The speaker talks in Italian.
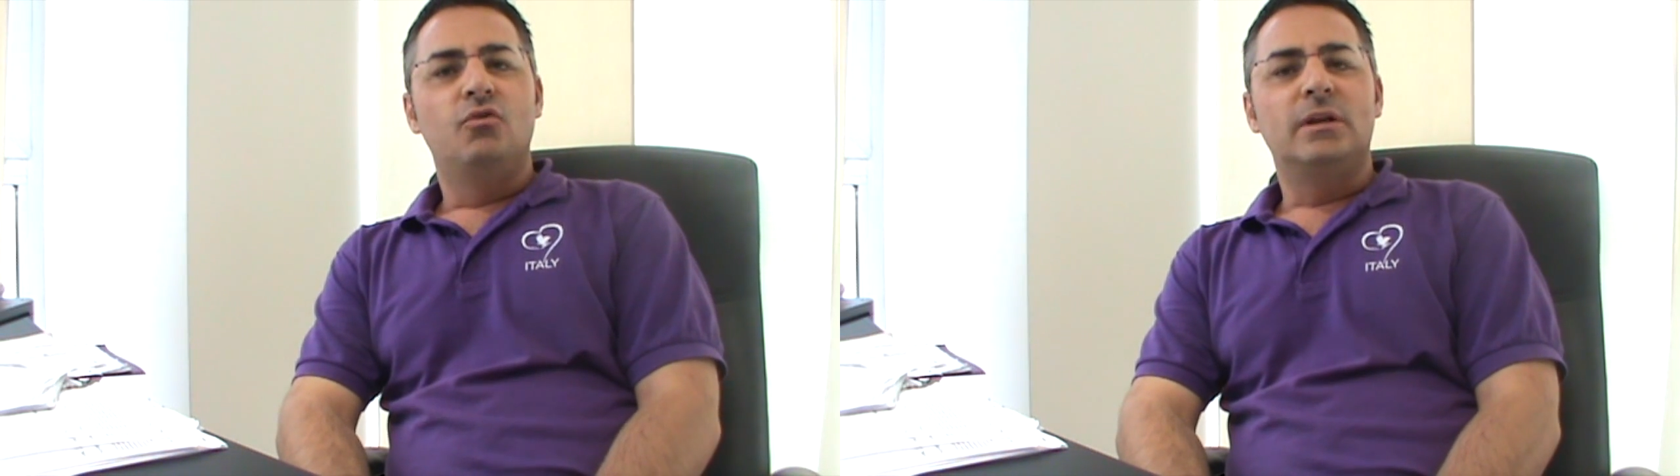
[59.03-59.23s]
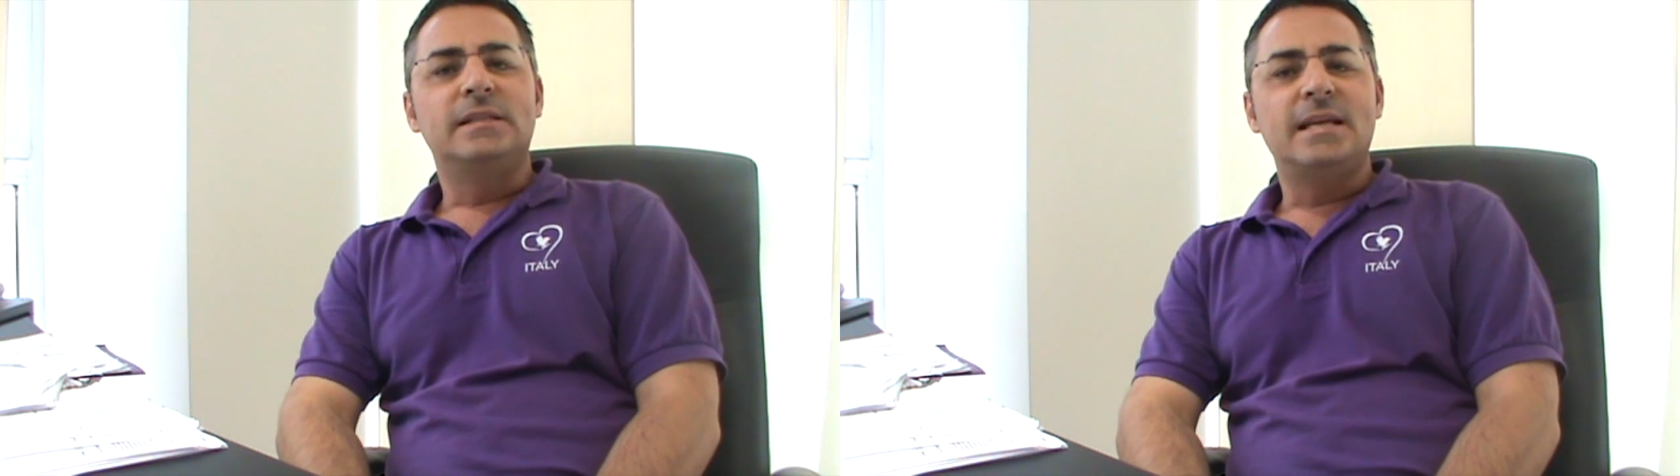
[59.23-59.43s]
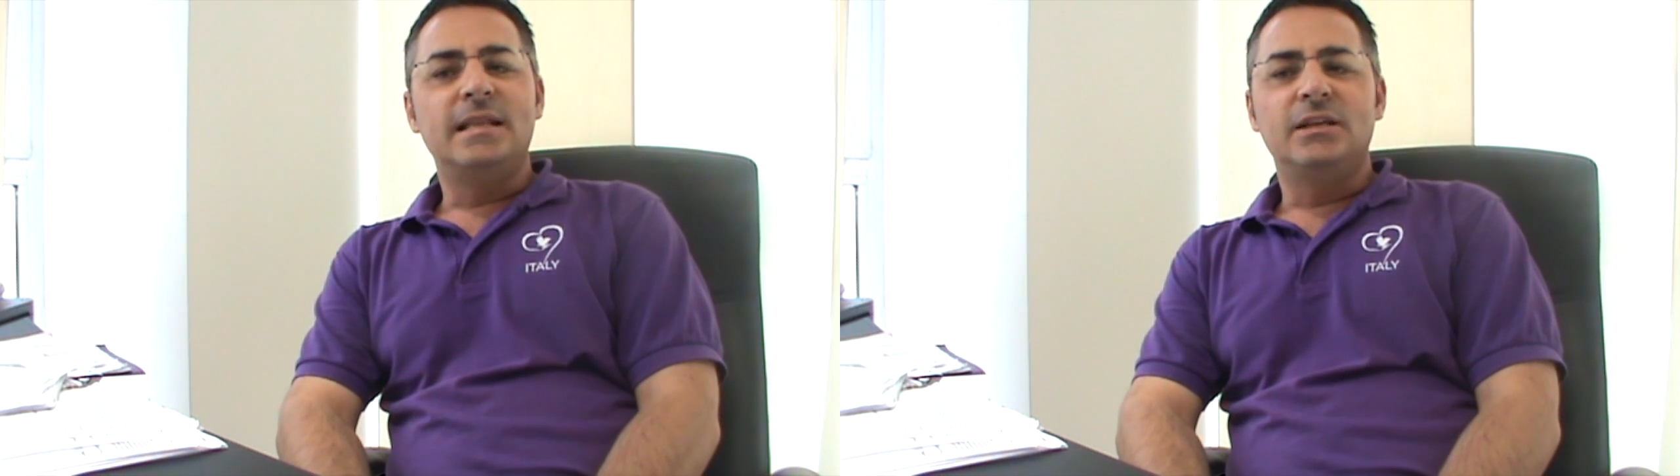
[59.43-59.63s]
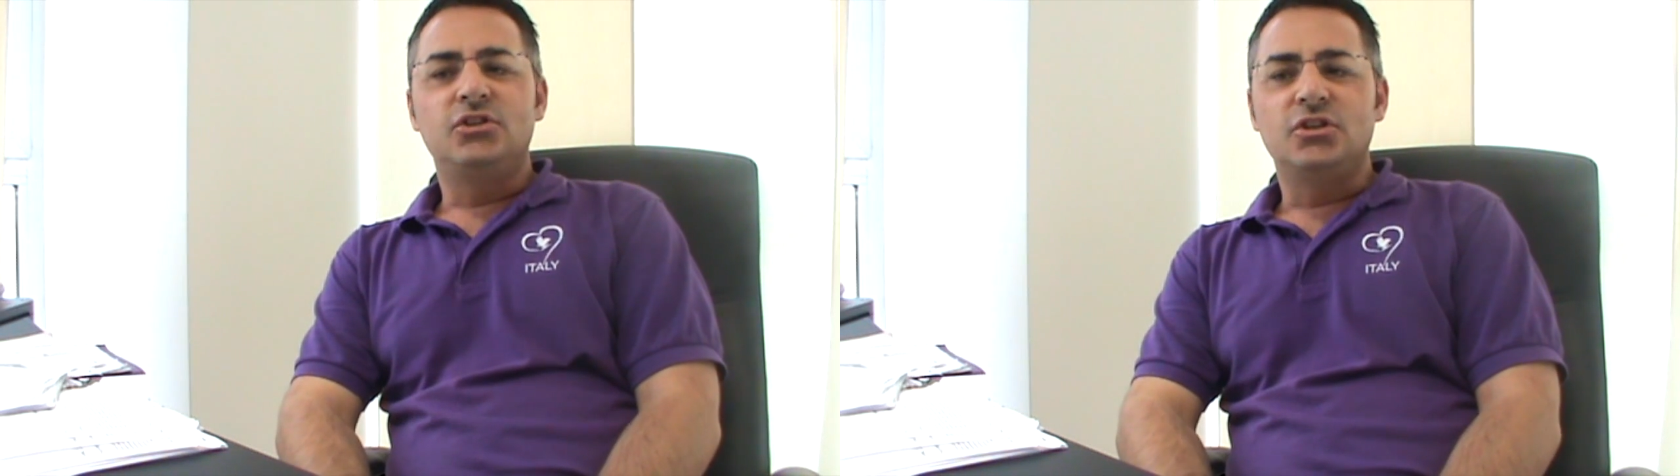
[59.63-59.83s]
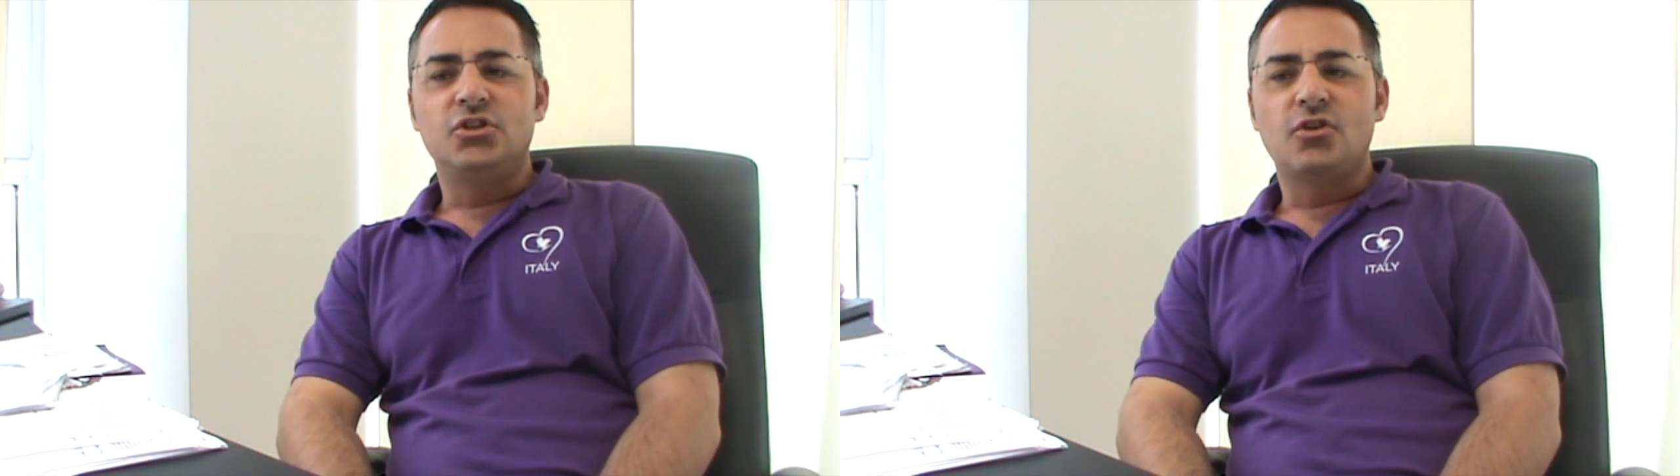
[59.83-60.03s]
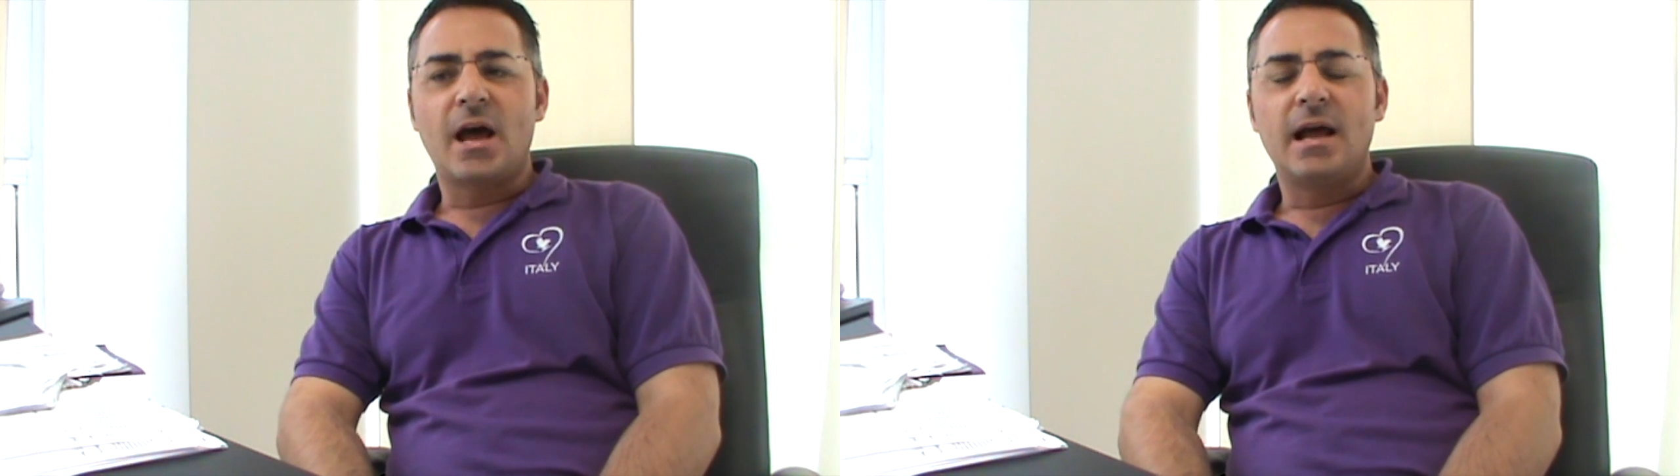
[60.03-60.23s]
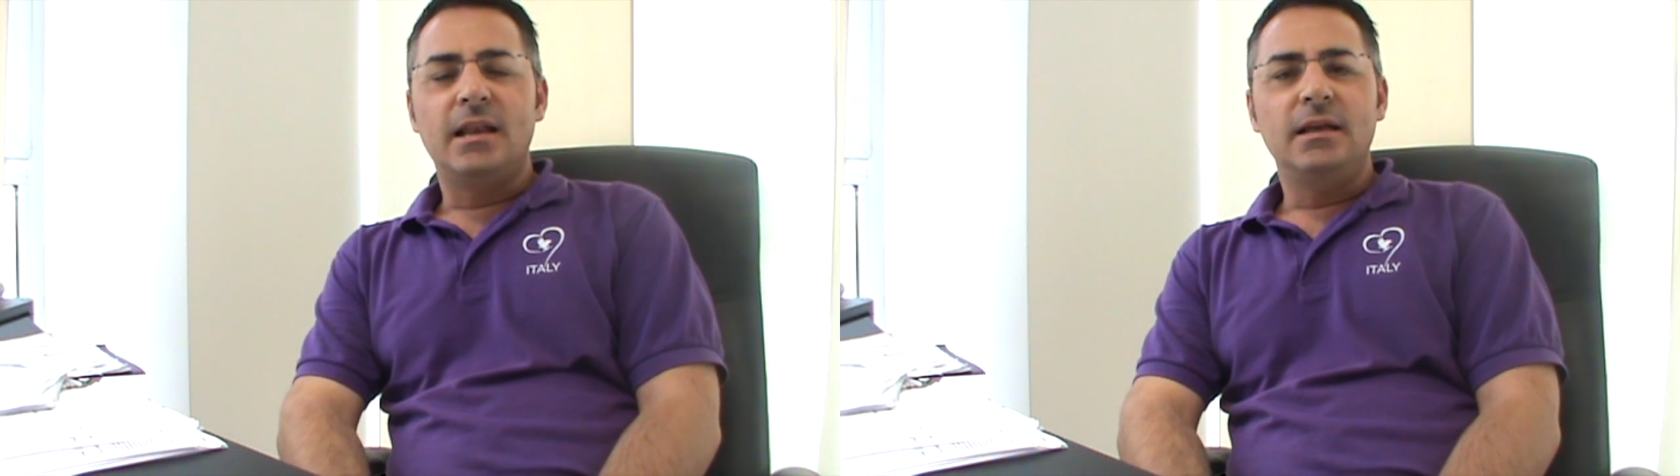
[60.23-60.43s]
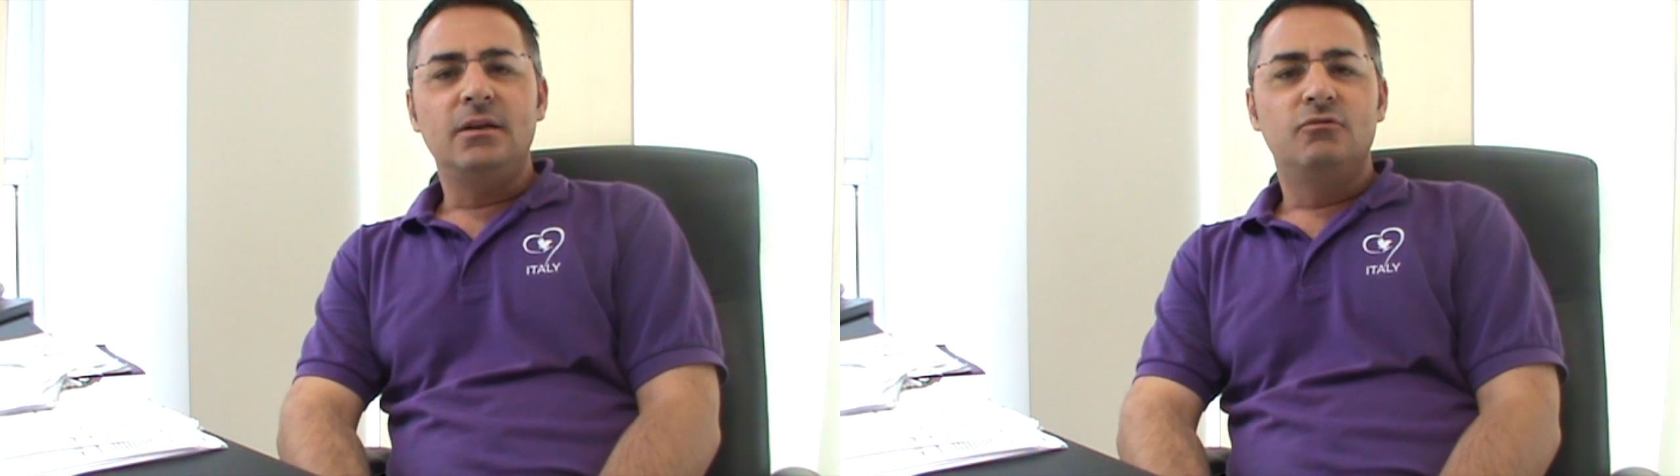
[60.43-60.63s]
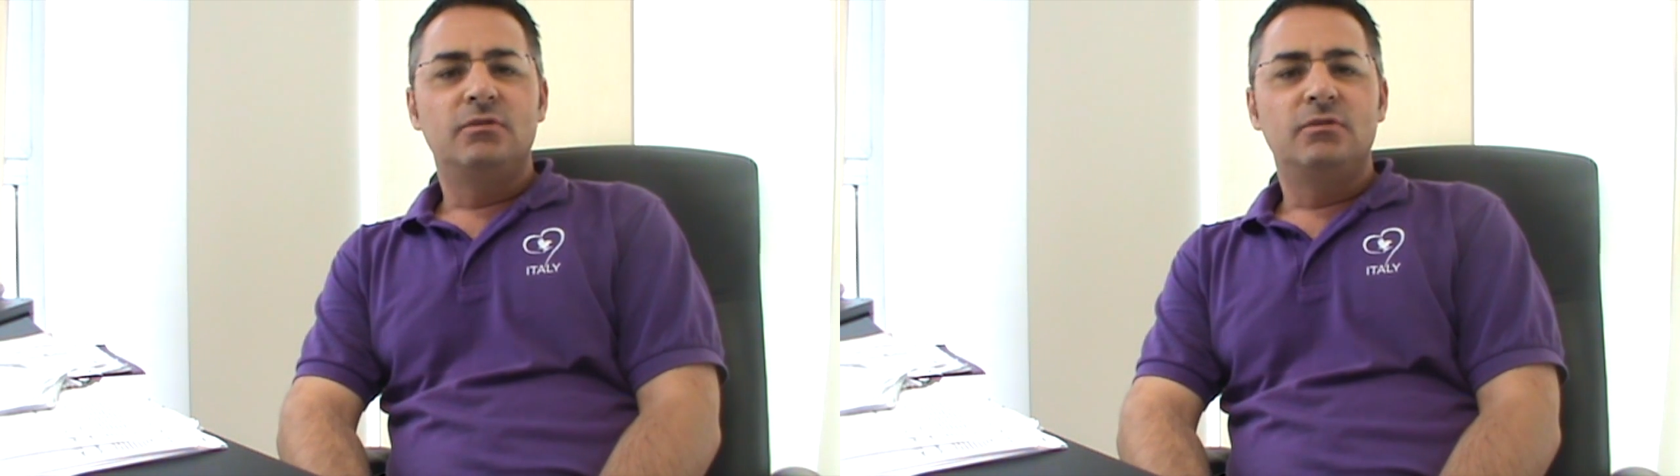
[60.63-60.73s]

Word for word: un'azienda eccezionale,